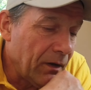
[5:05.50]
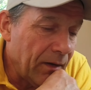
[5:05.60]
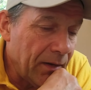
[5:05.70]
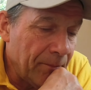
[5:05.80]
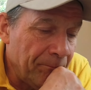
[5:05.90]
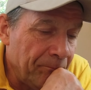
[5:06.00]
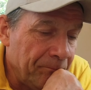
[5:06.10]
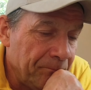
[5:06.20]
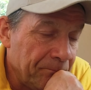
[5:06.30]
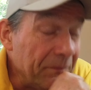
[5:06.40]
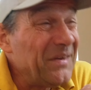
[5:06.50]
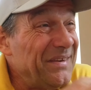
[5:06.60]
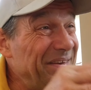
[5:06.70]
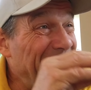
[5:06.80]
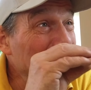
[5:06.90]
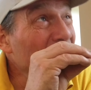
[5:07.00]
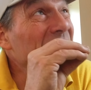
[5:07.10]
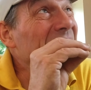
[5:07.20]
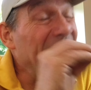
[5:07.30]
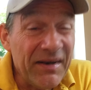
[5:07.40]
Ähm, ich habe noch
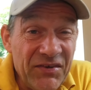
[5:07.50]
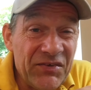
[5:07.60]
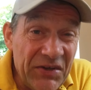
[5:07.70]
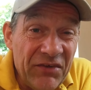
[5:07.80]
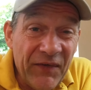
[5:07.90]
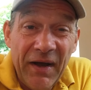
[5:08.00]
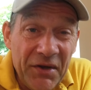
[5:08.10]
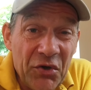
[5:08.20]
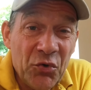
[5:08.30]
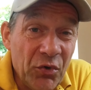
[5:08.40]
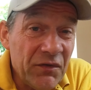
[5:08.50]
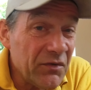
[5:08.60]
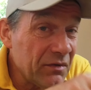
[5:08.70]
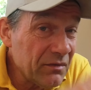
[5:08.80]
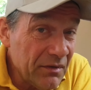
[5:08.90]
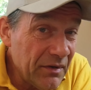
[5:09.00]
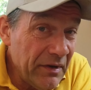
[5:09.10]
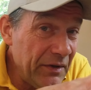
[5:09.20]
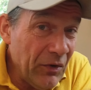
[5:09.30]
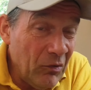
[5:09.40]
nicht ganz tief reingeguckt
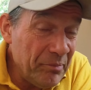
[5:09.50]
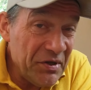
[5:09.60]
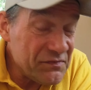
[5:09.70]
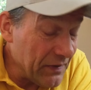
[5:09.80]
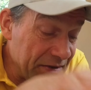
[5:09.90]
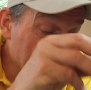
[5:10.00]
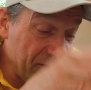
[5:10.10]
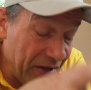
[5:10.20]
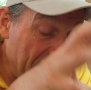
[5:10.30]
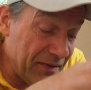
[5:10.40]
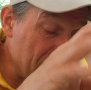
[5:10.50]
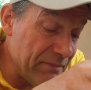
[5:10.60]
in die Homepage, weil das ist echt